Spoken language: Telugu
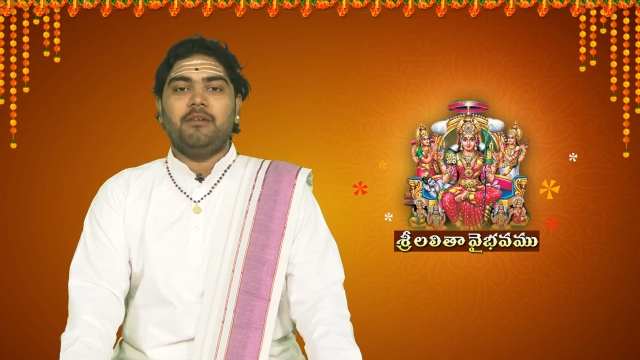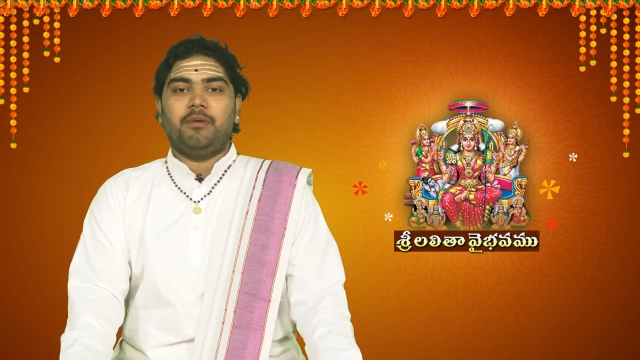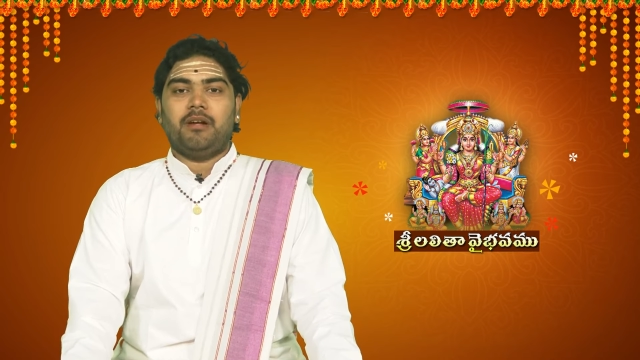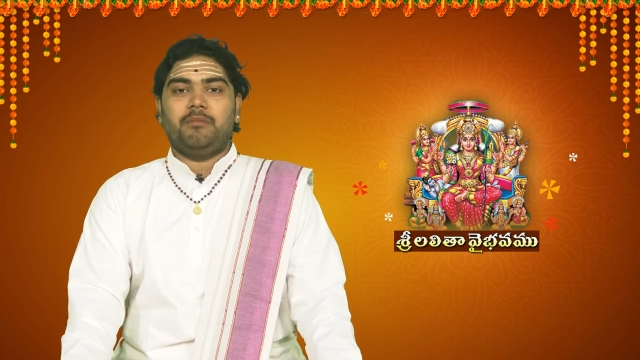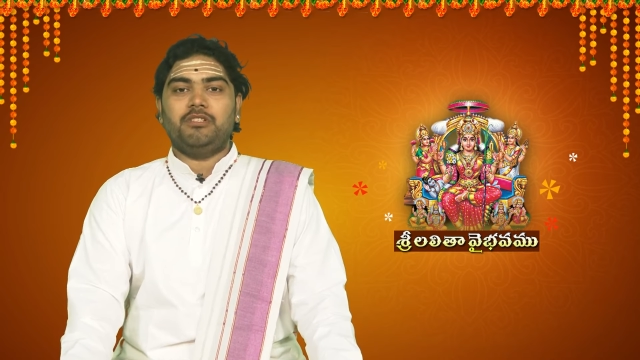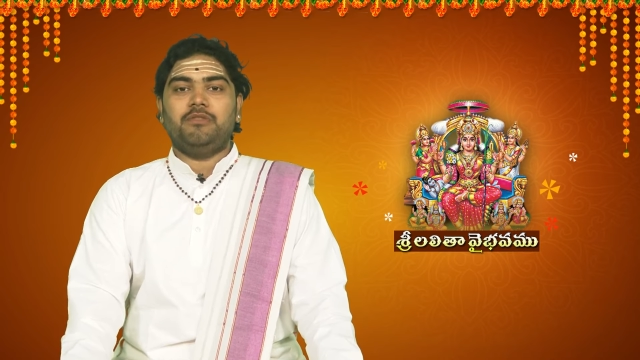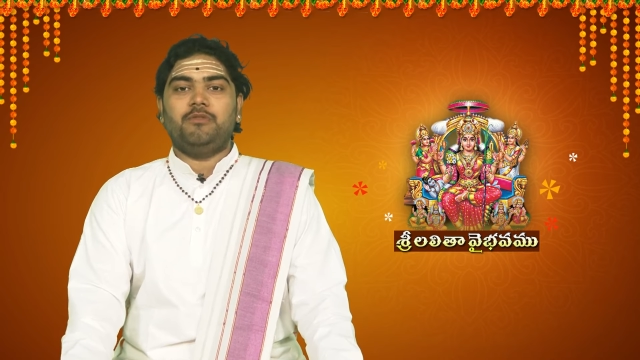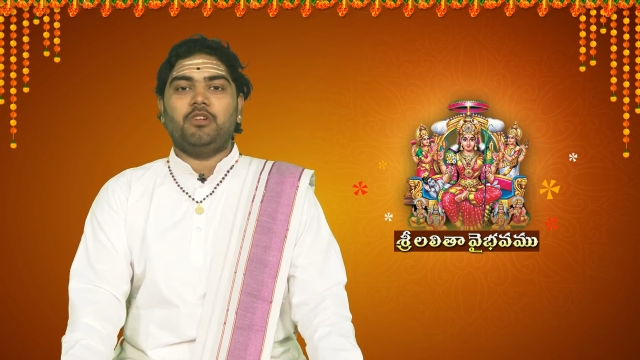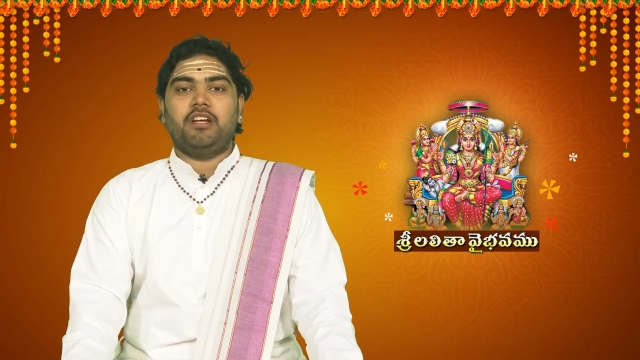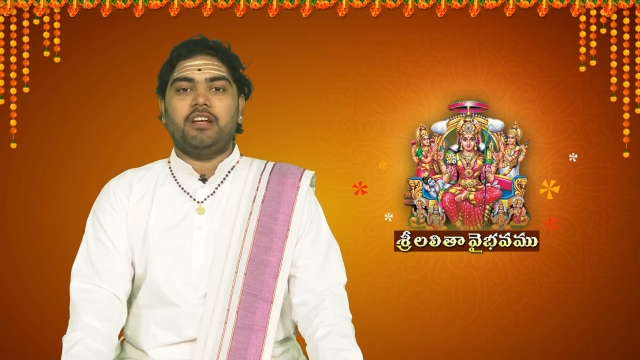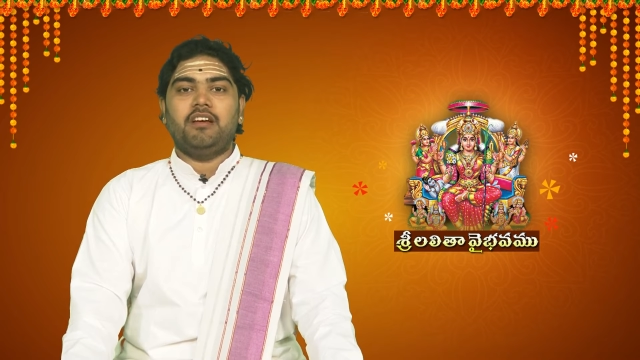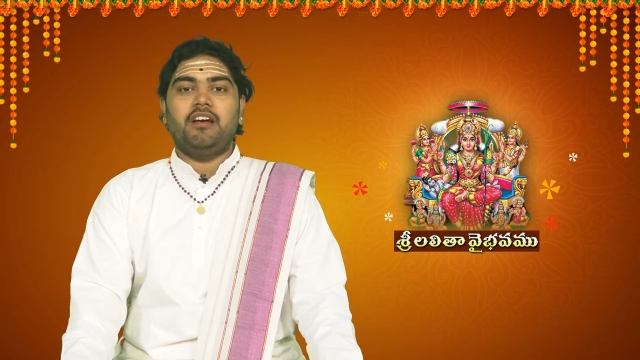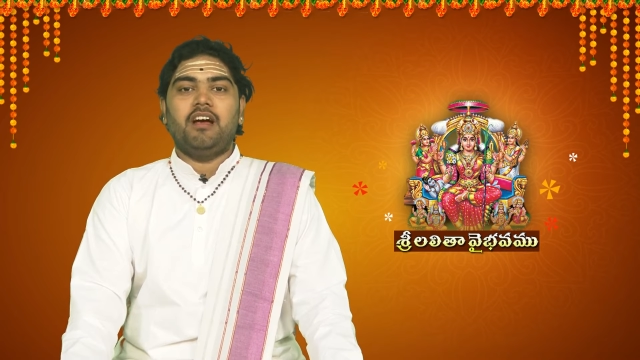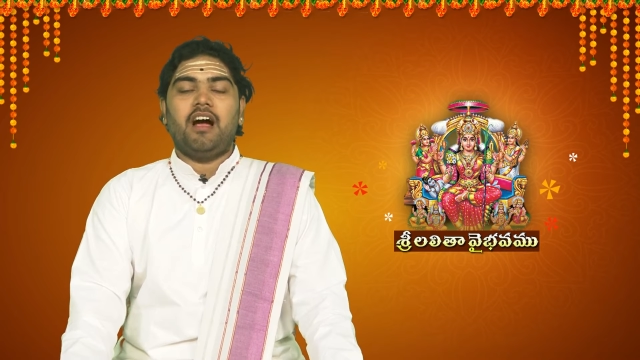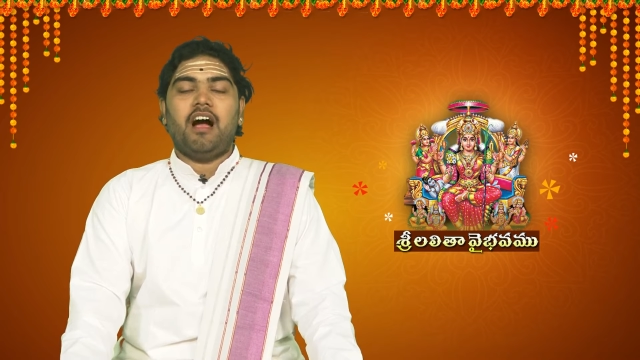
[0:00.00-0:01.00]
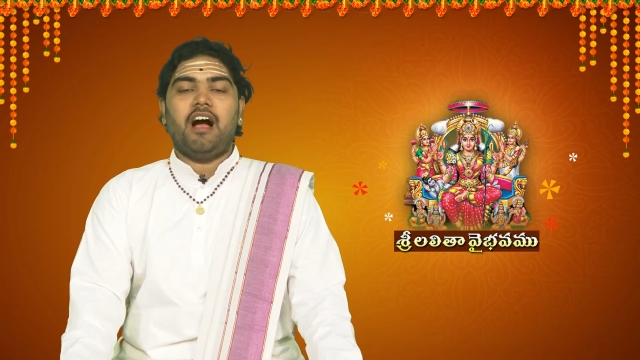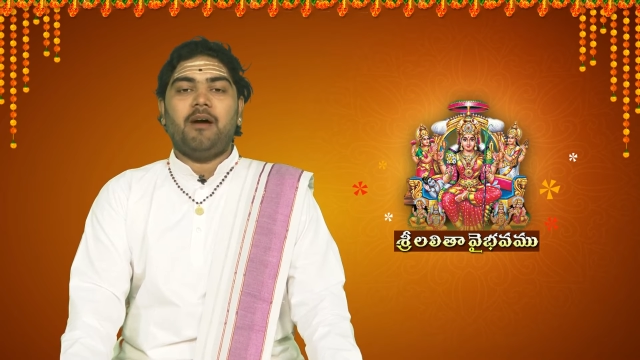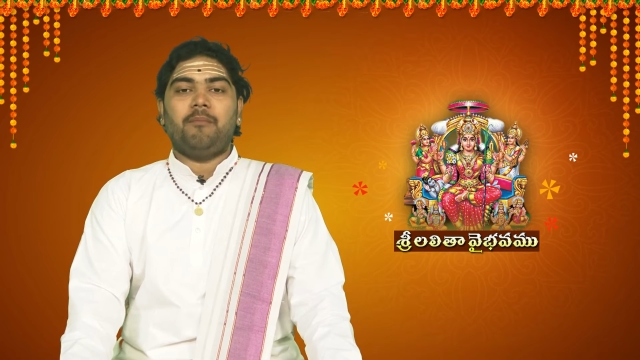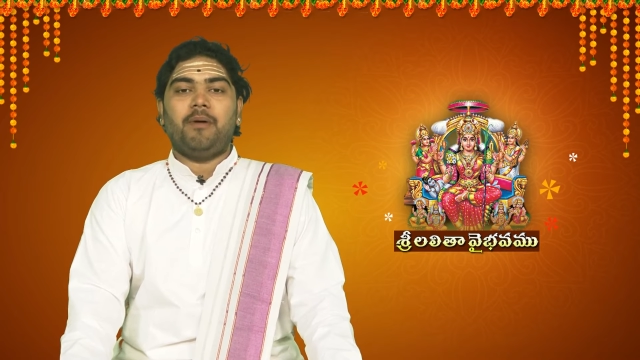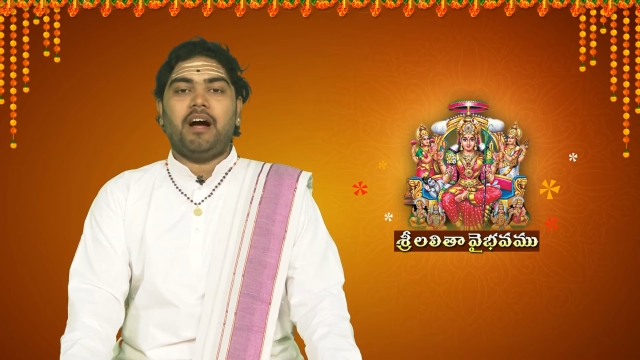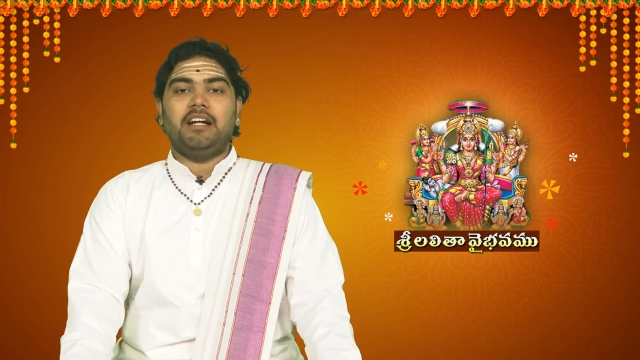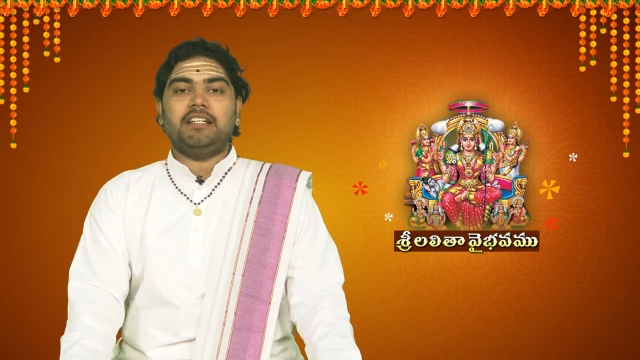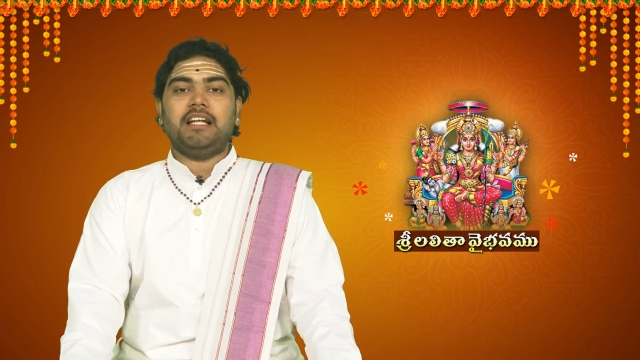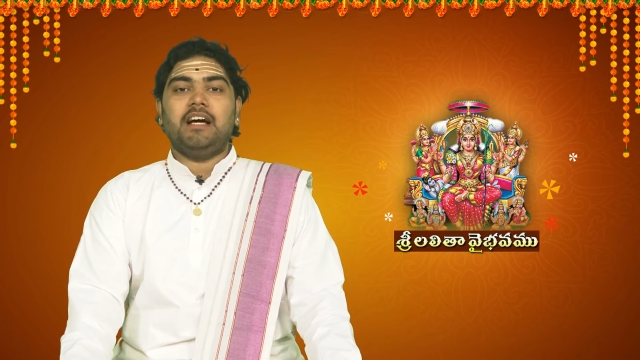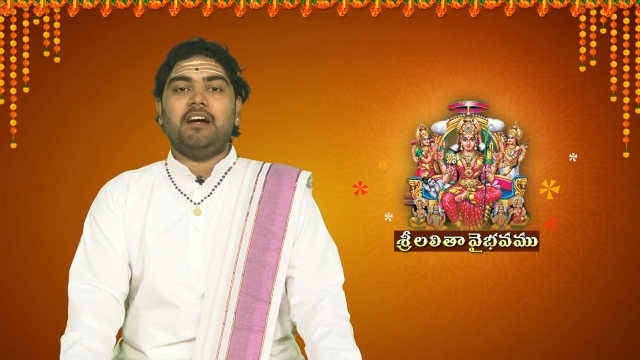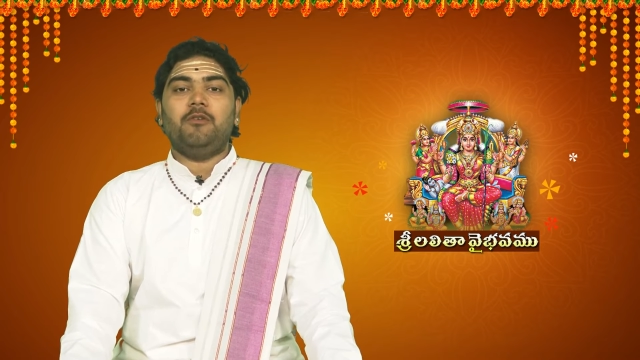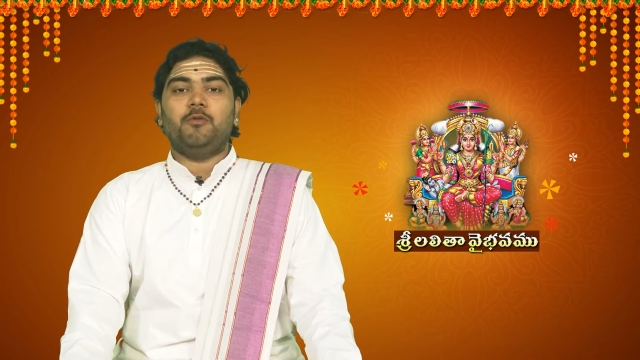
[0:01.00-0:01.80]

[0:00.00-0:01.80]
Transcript: పరమశివుడికి ఆ పాట